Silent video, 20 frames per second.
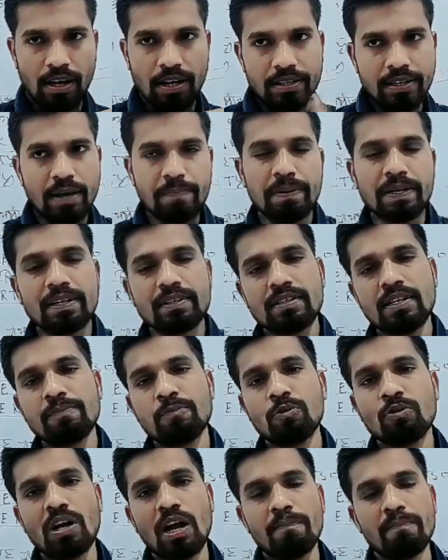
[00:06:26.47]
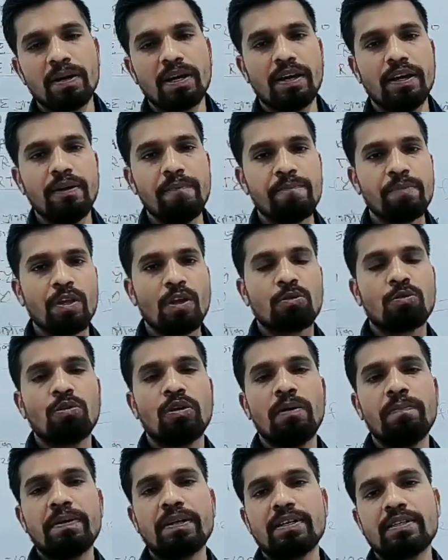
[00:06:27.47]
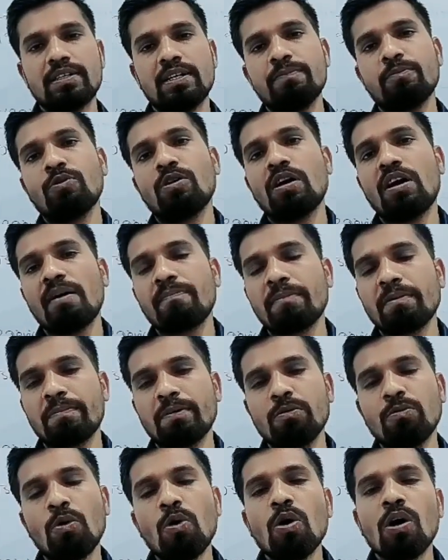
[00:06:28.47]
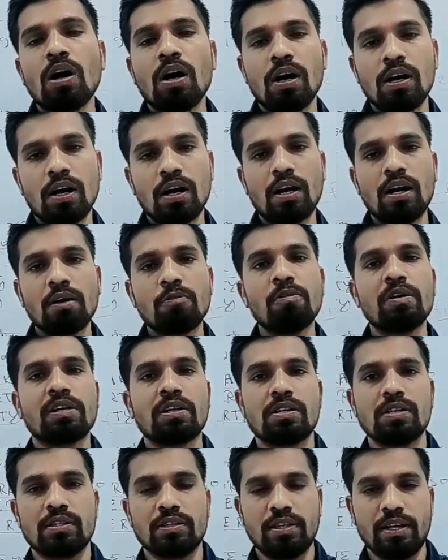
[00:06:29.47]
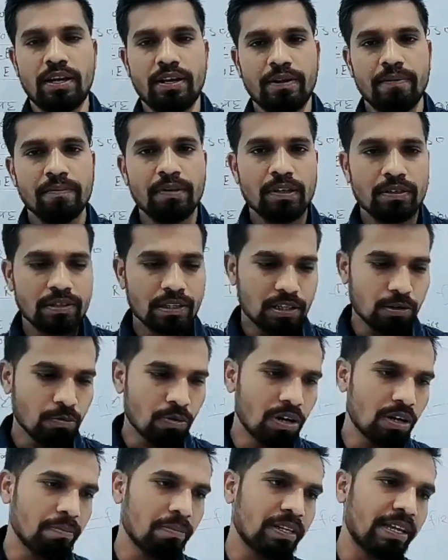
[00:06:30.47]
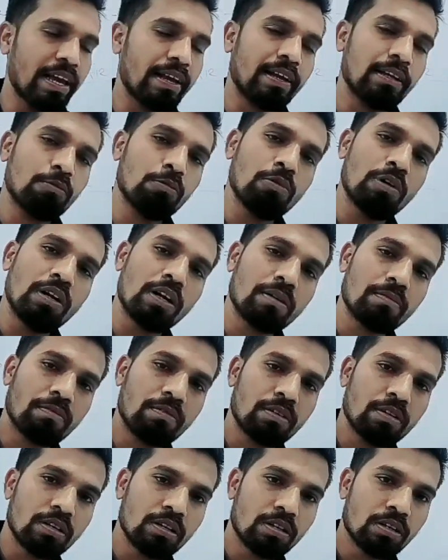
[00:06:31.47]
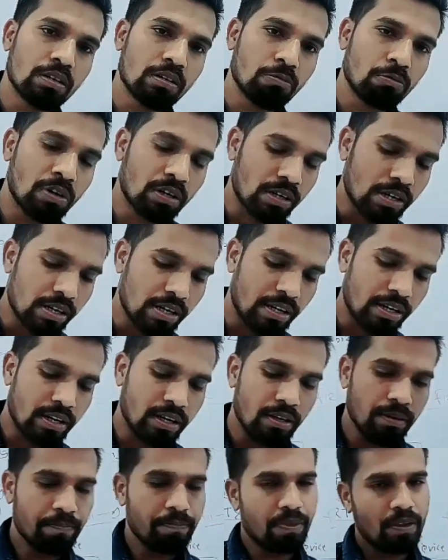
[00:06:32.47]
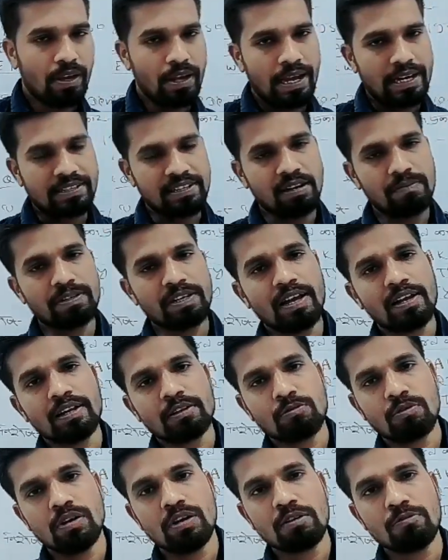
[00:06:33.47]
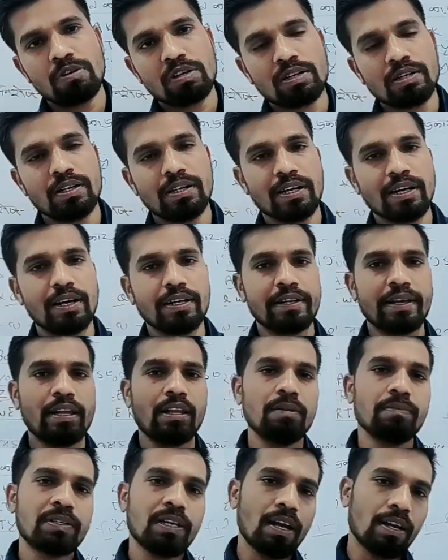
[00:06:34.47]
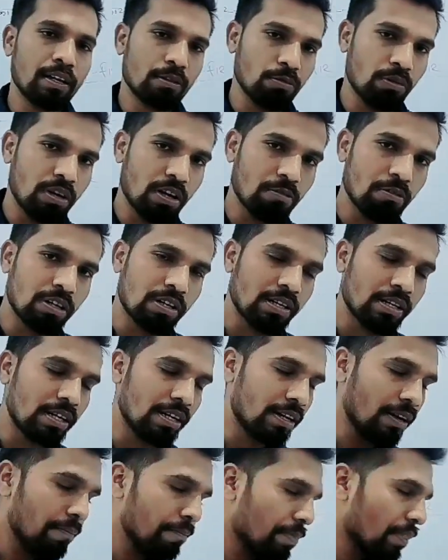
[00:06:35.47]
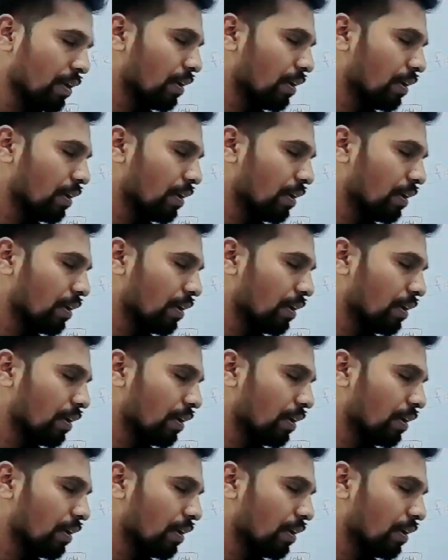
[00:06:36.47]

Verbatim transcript: अन्य एप्लीकेशन प्रोग्राम में गए तो एप्लीकेशन प्रोग्राम में भी वो अलग अलग वर्क करता है जैसे वर्ड में जाएंगे तो अलग वर्क करेगा एक्सेल में जाएंगे तो अलग वर्क करेगा टेली में जाएंगे तो अलग वर्क करेगा